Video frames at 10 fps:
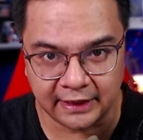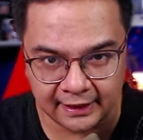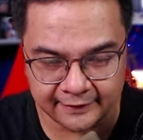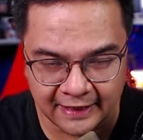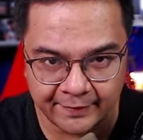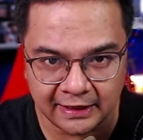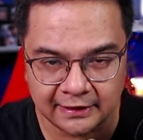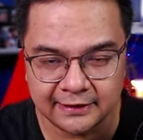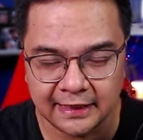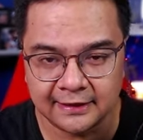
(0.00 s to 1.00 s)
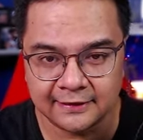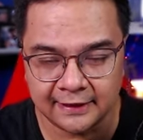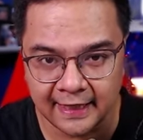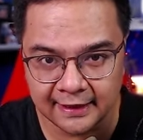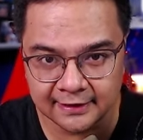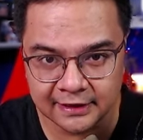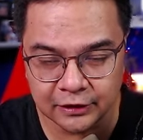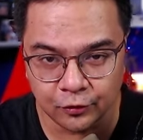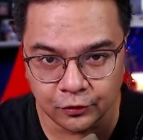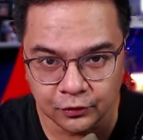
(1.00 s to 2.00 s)
ang dapat natin tandaan
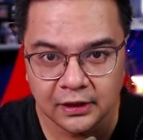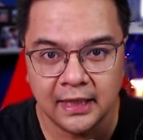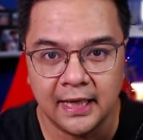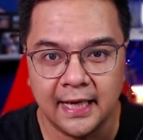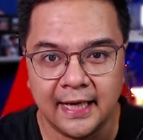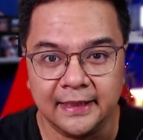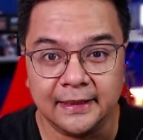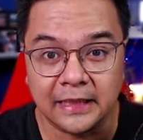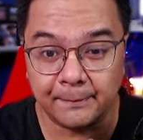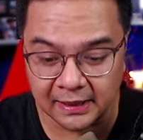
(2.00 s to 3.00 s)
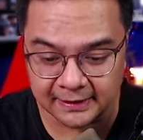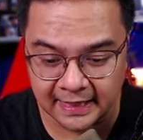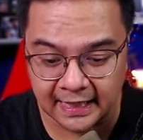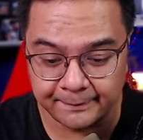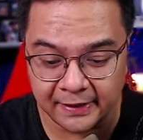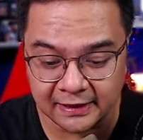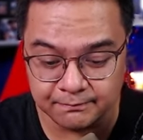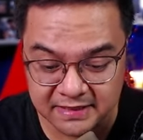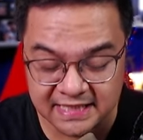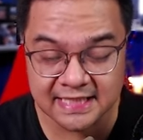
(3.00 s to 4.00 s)
dito ay kapag
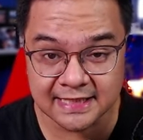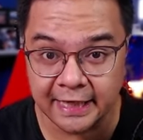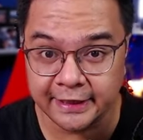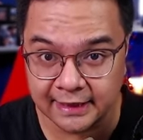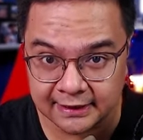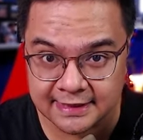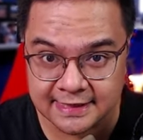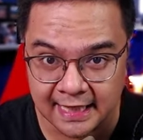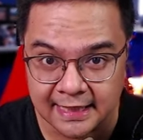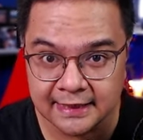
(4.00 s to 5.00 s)
nakapag-miss tayo ng isa,